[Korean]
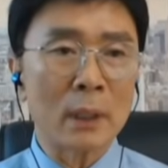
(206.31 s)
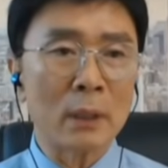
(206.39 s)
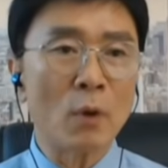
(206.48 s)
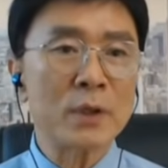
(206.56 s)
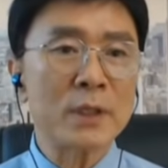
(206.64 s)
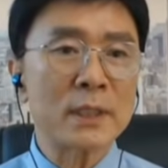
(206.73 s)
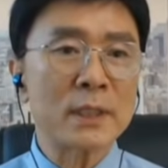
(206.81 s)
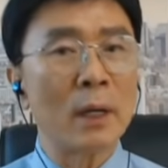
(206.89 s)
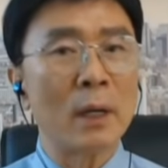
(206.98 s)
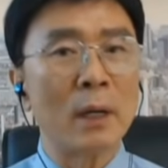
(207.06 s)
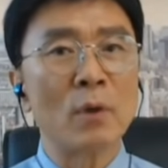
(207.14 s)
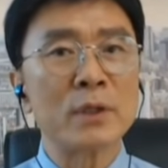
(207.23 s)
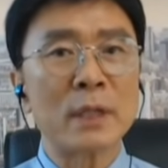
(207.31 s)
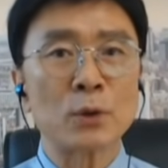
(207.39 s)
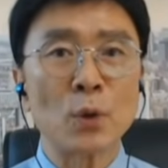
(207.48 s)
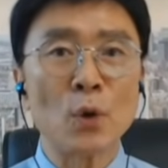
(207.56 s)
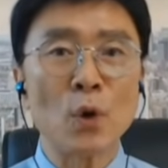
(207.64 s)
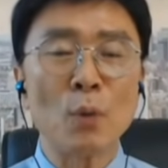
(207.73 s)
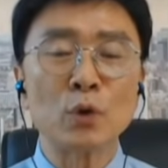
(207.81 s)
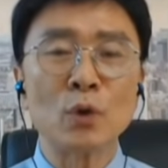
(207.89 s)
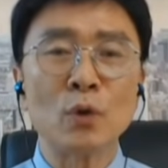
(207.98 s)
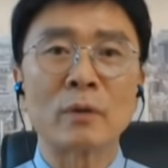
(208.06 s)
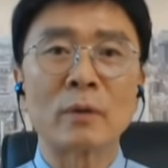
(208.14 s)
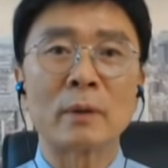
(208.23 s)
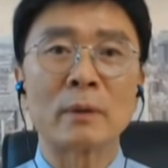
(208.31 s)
원, 원자 소형 모듈